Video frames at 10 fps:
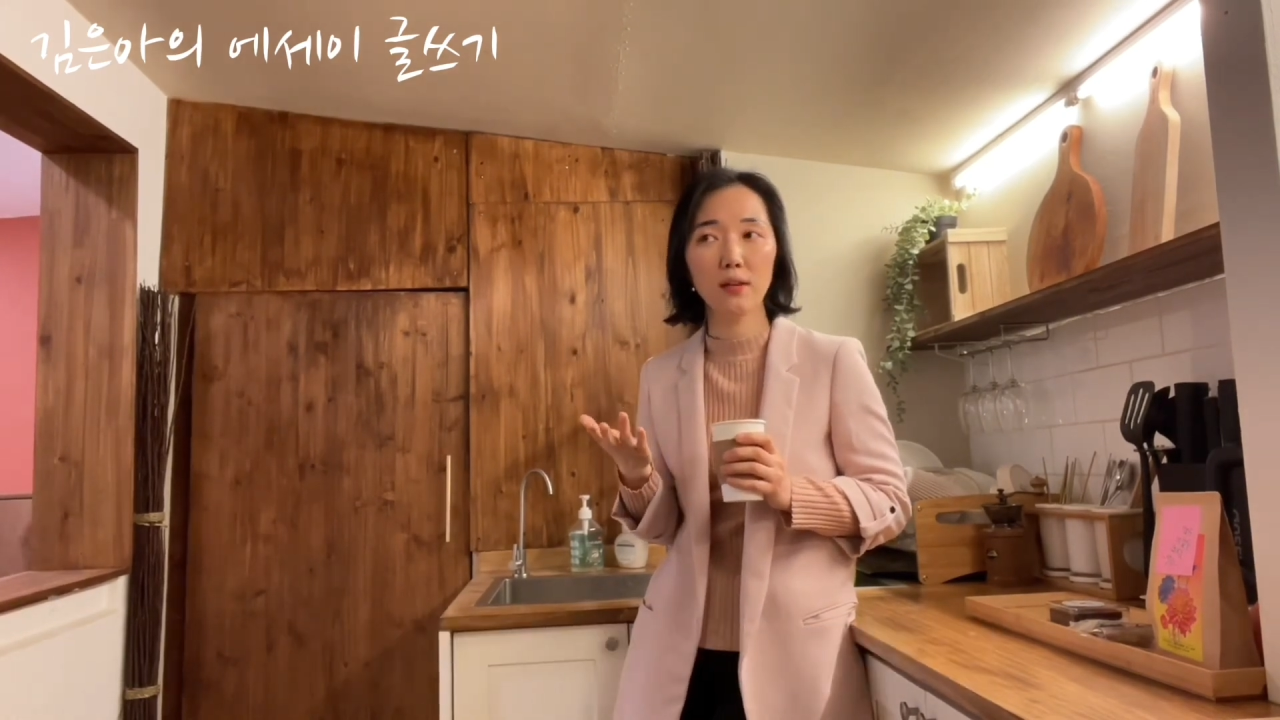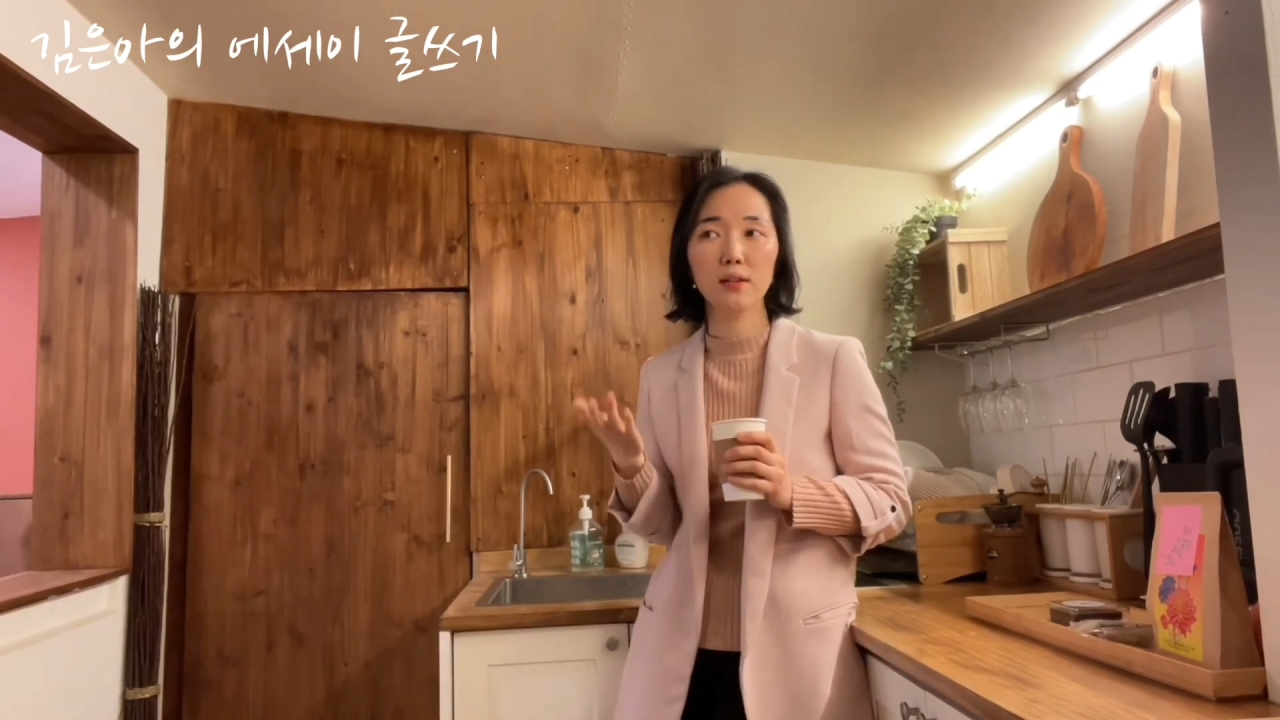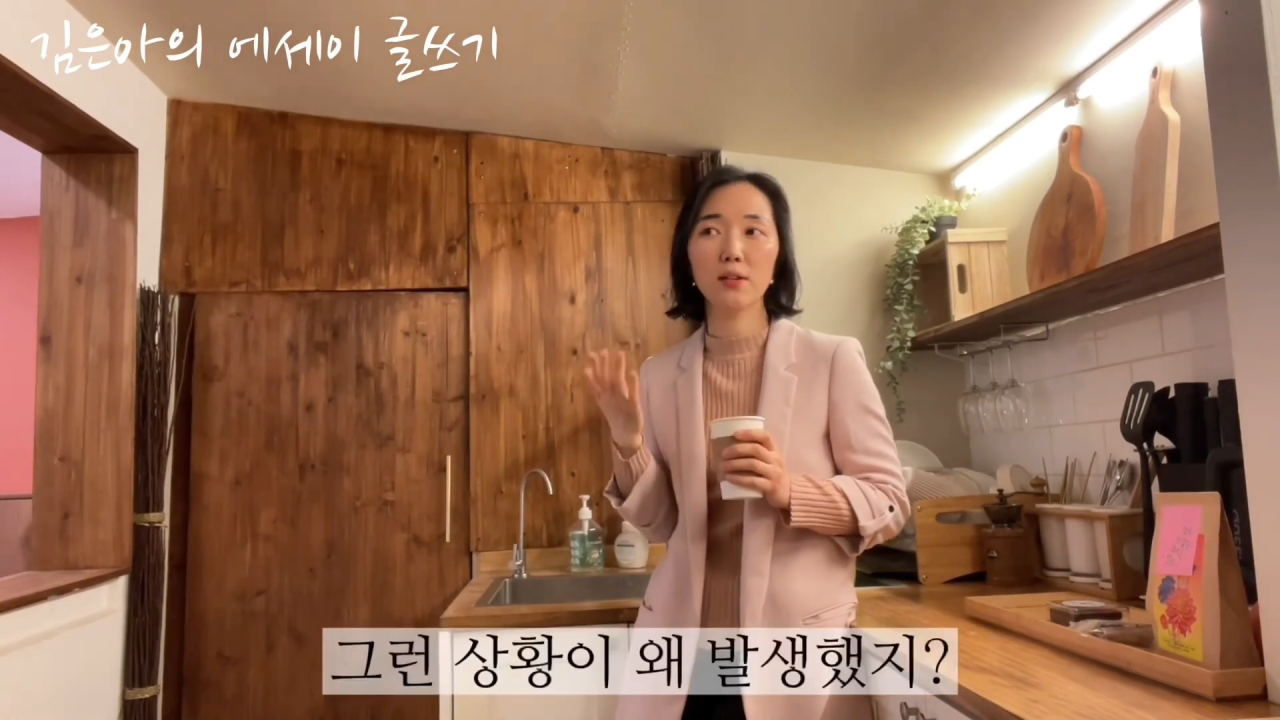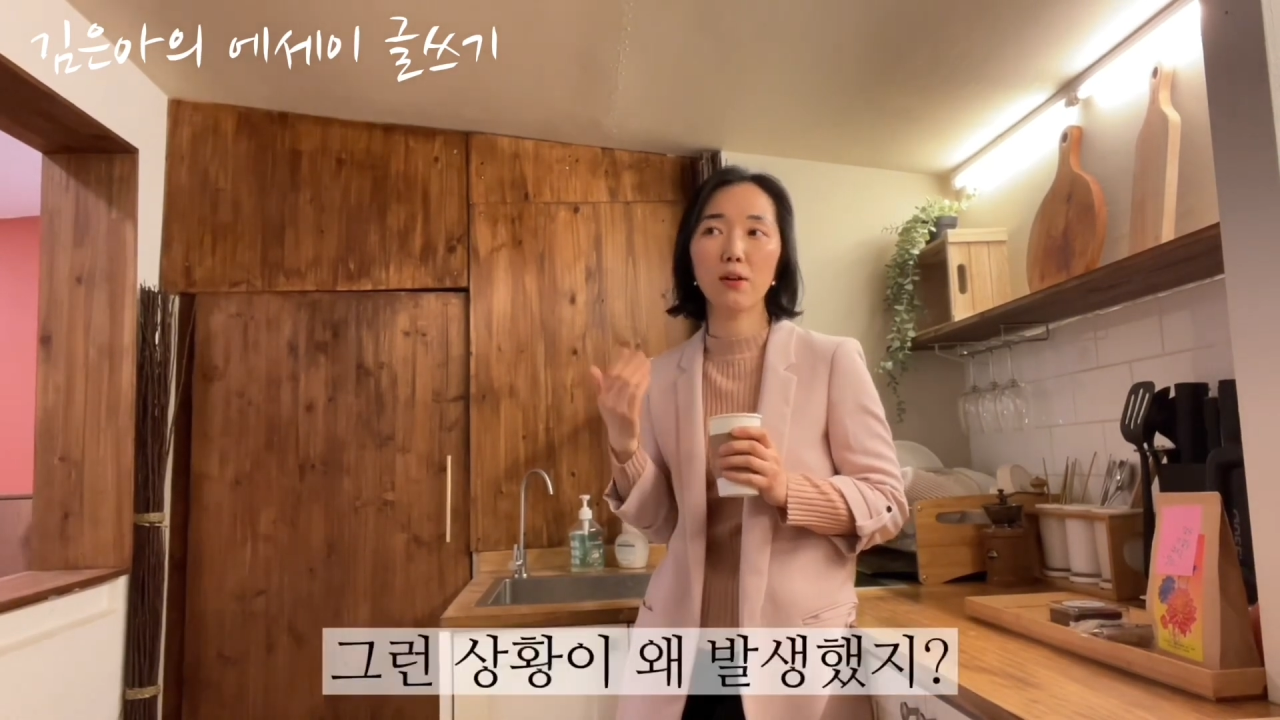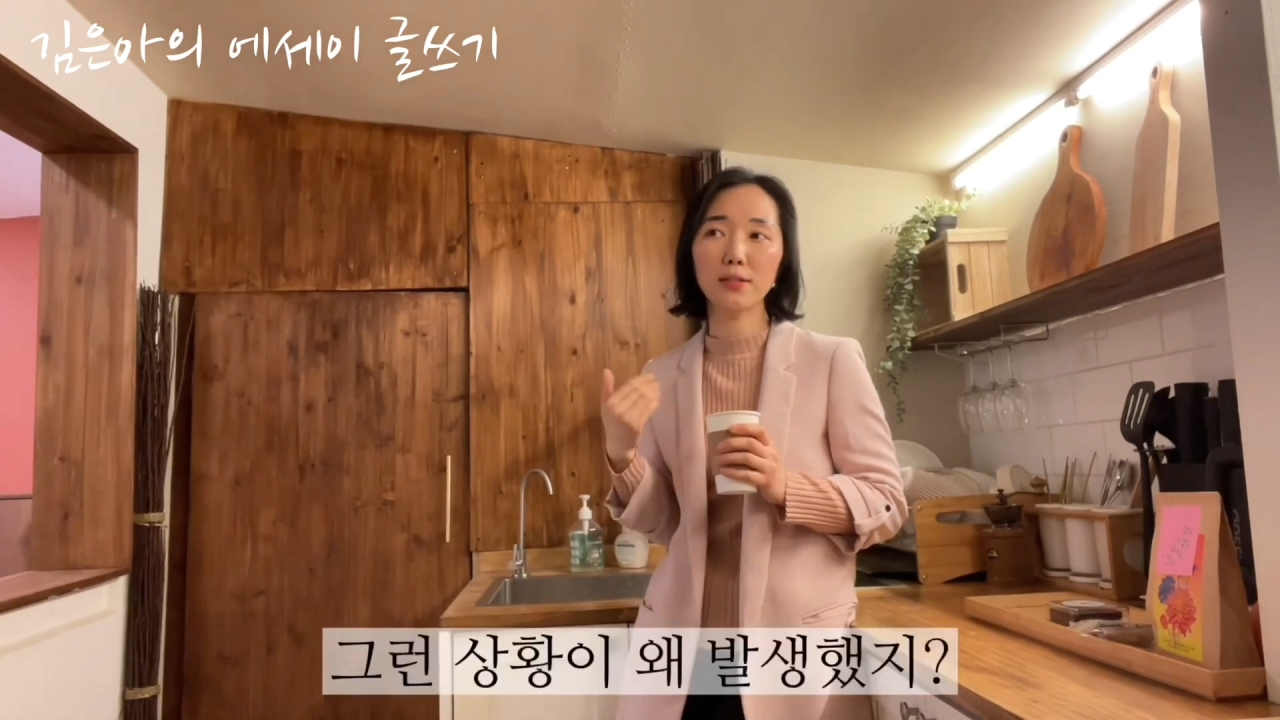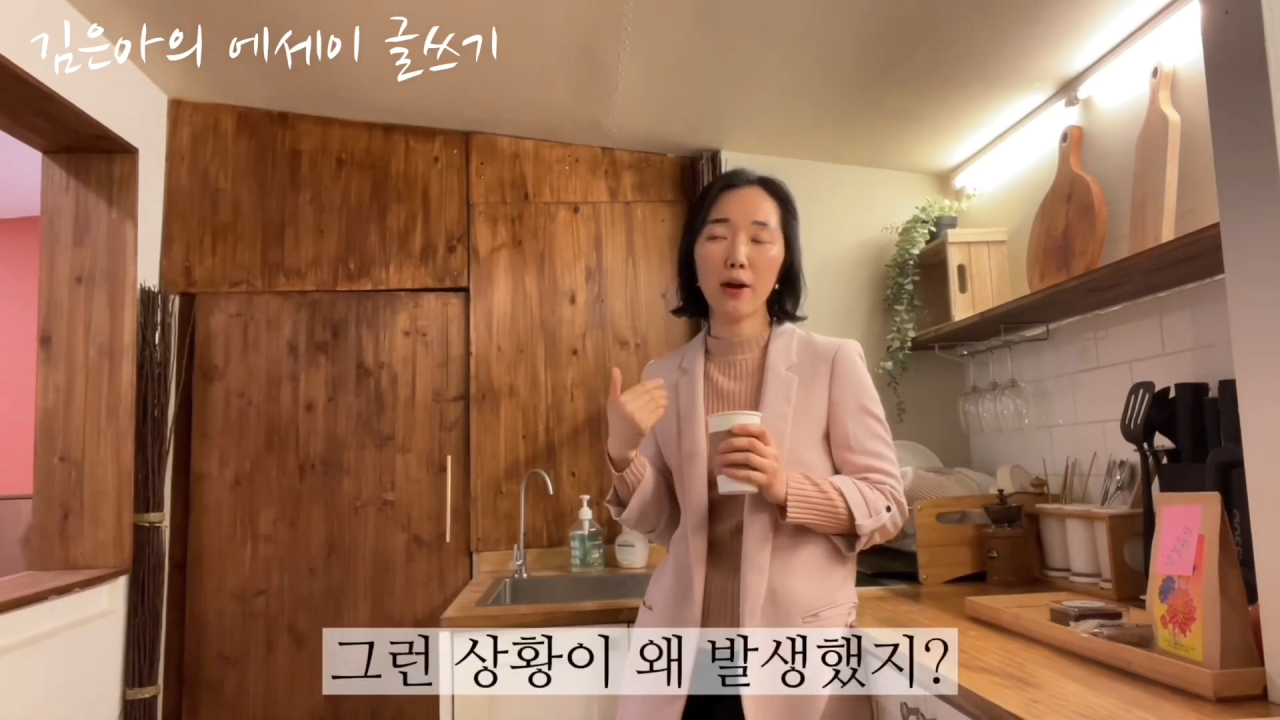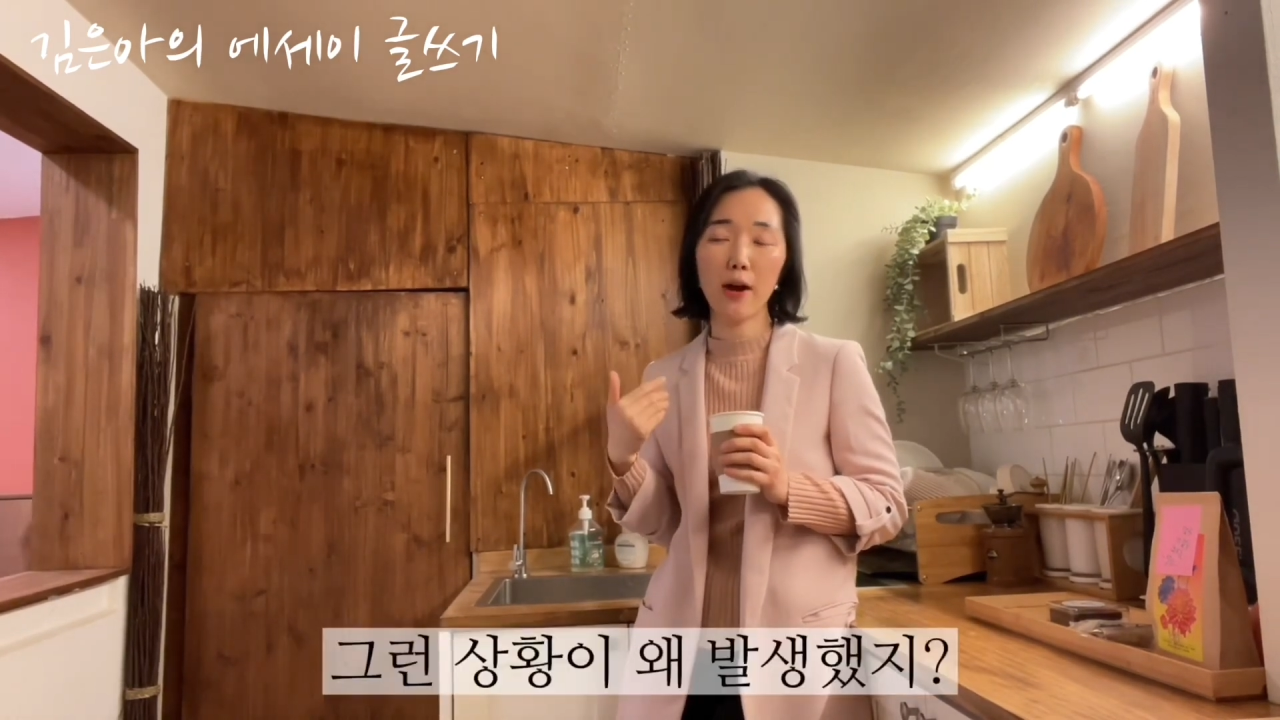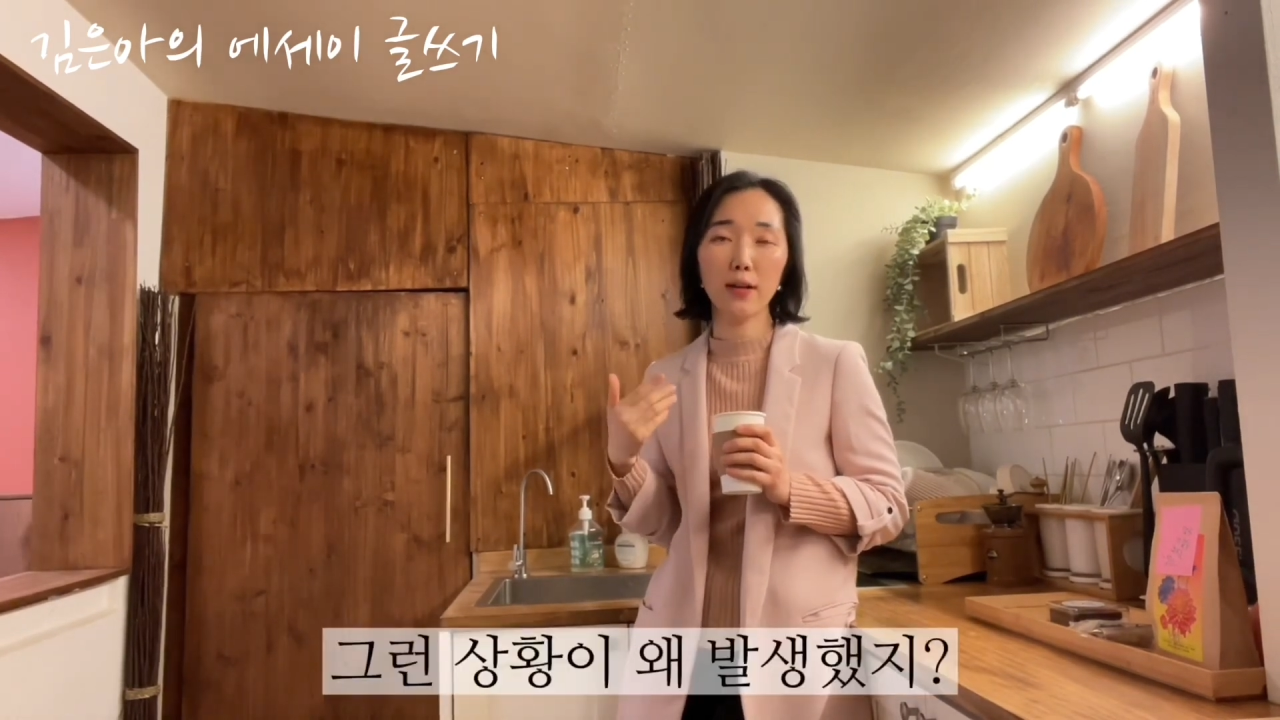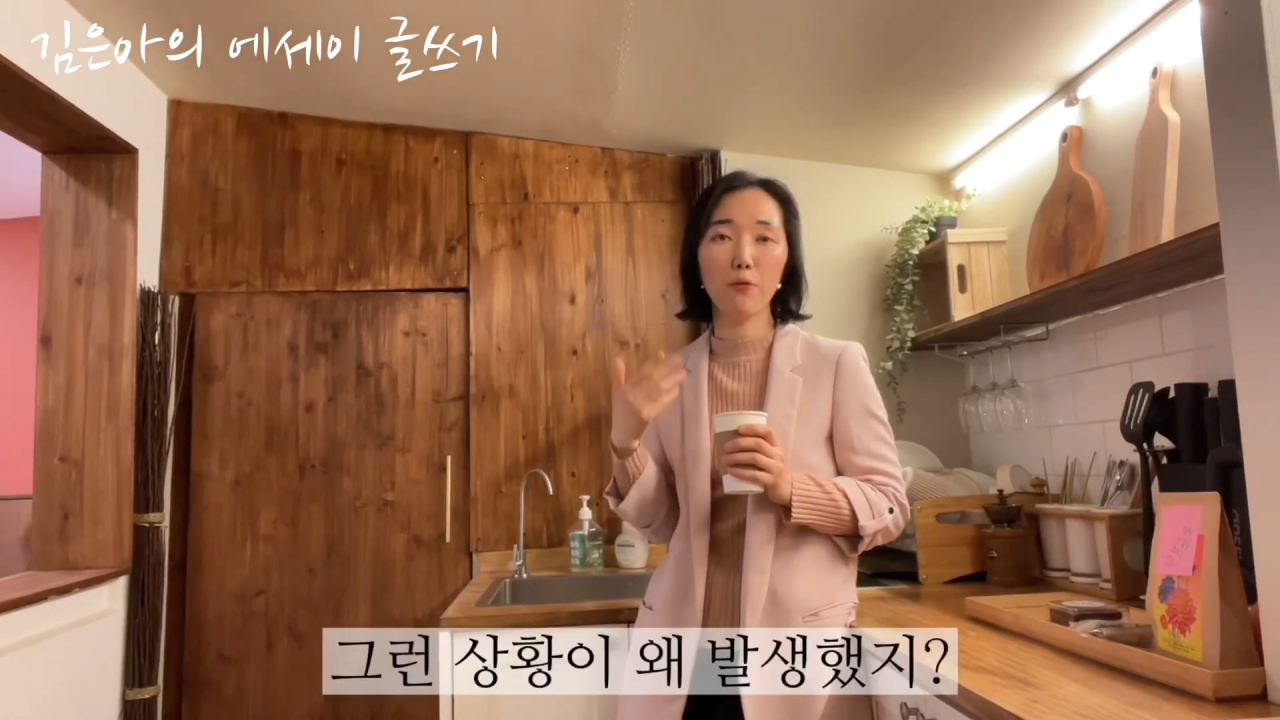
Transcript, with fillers: 그런 상황이